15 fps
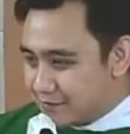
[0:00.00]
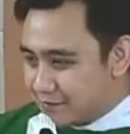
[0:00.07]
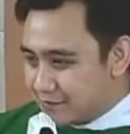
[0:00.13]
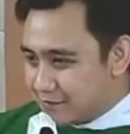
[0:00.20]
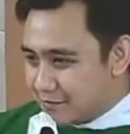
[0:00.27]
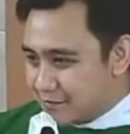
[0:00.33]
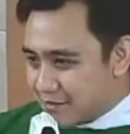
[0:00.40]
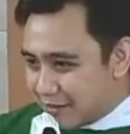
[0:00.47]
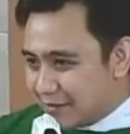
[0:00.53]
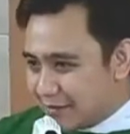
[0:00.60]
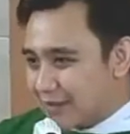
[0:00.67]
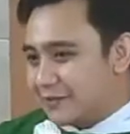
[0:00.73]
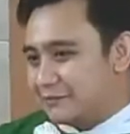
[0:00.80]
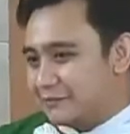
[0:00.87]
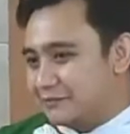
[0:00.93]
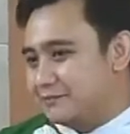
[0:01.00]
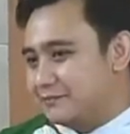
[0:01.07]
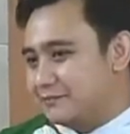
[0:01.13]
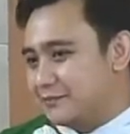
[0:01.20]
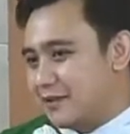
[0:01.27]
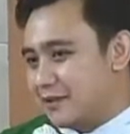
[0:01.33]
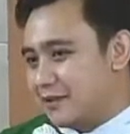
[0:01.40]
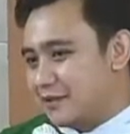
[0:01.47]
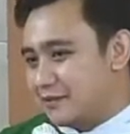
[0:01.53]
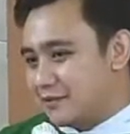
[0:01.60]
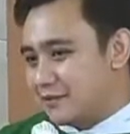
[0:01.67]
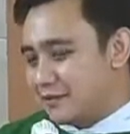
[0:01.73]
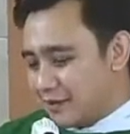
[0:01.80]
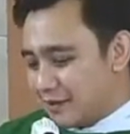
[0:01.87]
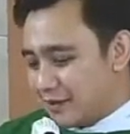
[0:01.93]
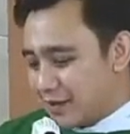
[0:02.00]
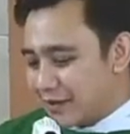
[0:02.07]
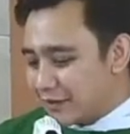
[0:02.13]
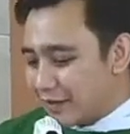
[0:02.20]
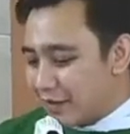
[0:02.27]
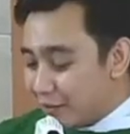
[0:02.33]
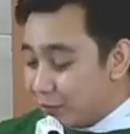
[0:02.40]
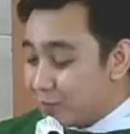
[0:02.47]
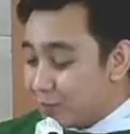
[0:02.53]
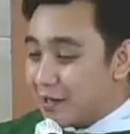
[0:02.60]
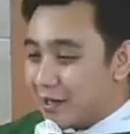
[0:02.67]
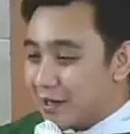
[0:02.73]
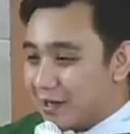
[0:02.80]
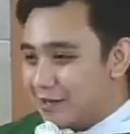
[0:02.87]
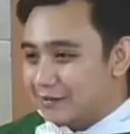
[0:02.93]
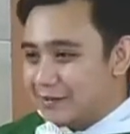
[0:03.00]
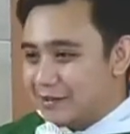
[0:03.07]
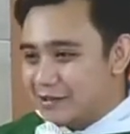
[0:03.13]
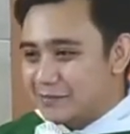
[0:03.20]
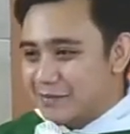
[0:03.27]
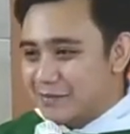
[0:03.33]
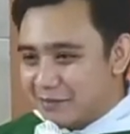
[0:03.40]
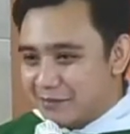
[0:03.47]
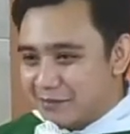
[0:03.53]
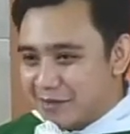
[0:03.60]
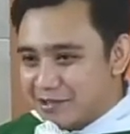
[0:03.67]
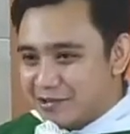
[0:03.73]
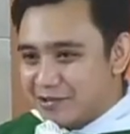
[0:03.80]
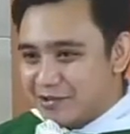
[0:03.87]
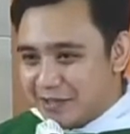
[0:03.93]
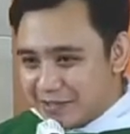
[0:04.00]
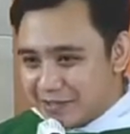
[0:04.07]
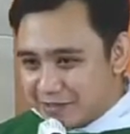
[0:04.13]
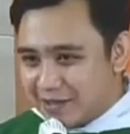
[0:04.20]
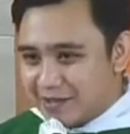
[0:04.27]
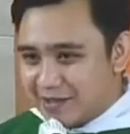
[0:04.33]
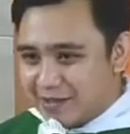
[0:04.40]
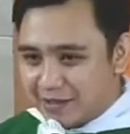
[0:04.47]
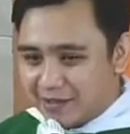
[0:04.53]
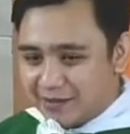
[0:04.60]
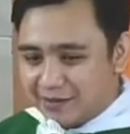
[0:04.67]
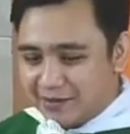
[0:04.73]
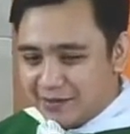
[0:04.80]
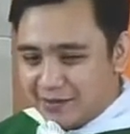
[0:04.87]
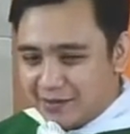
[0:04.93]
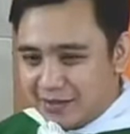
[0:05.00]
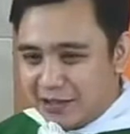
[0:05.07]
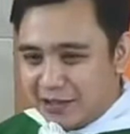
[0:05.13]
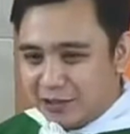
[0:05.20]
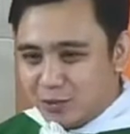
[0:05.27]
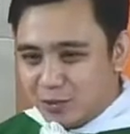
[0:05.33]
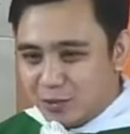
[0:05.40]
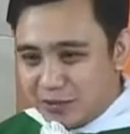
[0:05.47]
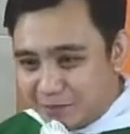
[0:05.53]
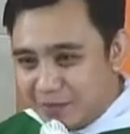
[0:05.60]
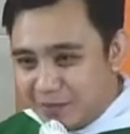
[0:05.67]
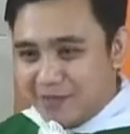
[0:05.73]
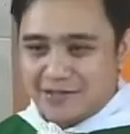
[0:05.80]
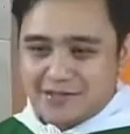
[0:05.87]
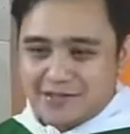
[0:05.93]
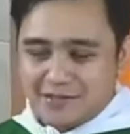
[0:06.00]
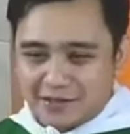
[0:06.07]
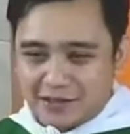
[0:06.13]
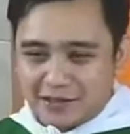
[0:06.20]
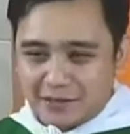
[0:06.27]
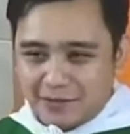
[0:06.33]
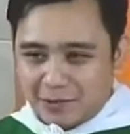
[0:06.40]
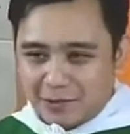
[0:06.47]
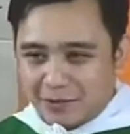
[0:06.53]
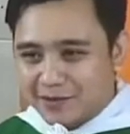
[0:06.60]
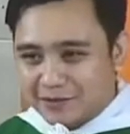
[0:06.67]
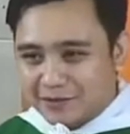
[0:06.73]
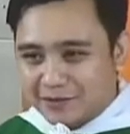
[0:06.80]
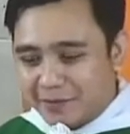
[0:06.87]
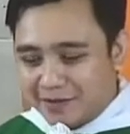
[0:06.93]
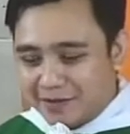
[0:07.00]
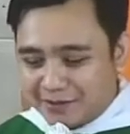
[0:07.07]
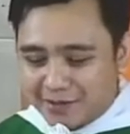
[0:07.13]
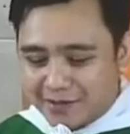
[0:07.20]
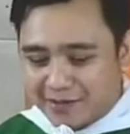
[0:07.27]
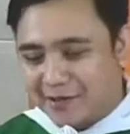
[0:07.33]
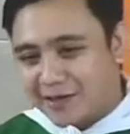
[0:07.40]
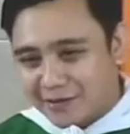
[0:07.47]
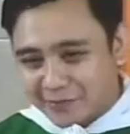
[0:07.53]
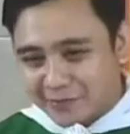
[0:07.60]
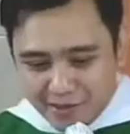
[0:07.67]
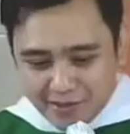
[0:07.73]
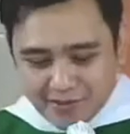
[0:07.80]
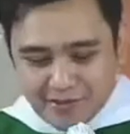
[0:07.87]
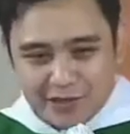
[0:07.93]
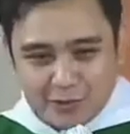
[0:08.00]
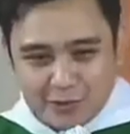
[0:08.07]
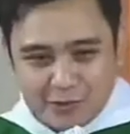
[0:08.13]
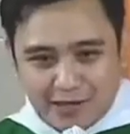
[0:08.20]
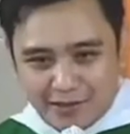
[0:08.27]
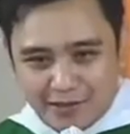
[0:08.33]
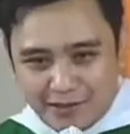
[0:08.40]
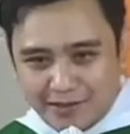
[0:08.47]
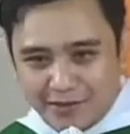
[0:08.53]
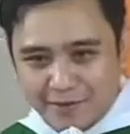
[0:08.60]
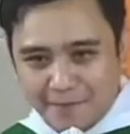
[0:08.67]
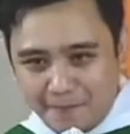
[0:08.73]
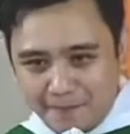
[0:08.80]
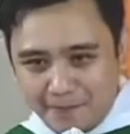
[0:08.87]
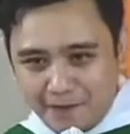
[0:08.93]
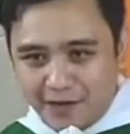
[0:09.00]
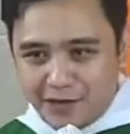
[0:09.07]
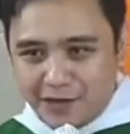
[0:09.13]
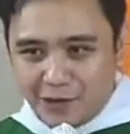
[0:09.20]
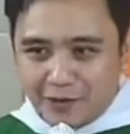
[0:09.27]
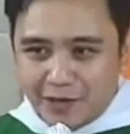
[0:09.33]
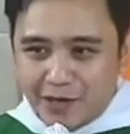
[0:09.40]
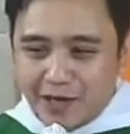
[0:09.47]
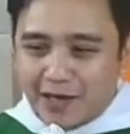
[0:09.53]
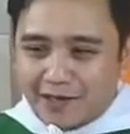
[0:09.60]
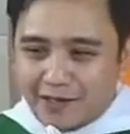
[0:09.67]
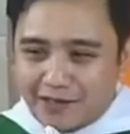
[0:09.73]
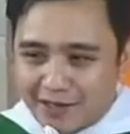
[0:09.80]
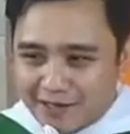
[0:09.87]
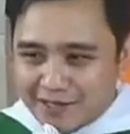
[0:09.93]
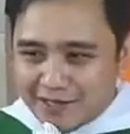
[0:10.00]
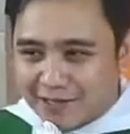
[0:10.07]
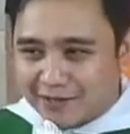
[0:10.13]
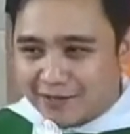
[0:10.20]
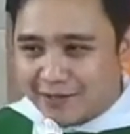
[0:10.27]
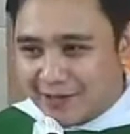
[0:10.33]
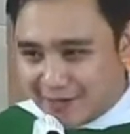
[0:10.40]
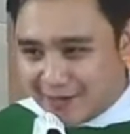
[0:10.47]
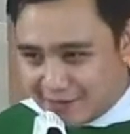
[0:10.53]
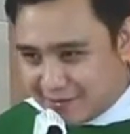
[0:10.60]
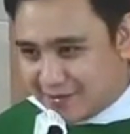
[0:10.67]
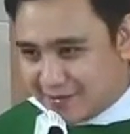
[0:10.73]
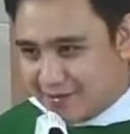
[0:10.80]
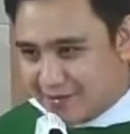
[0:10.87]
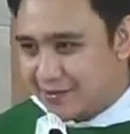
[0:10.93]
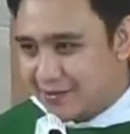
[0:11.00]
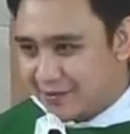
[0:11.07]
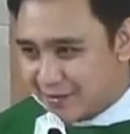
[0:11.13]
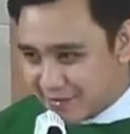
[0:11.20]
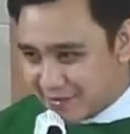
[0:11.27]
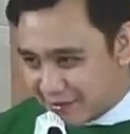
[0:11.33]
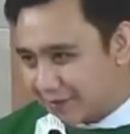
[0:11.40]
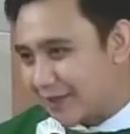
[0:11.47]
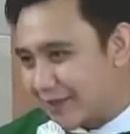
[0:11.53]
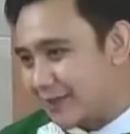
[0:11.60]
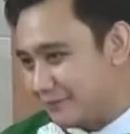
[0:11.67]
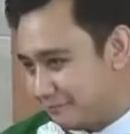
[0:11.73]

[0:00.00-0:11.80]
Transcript: setan. Ya. Kata yang digunakan di terjemahan bahasa Indonesia ya, itu iblis, tetapi kurang tepat karena dalam bahasa Yunani yang digunakan adalah satanas, setan.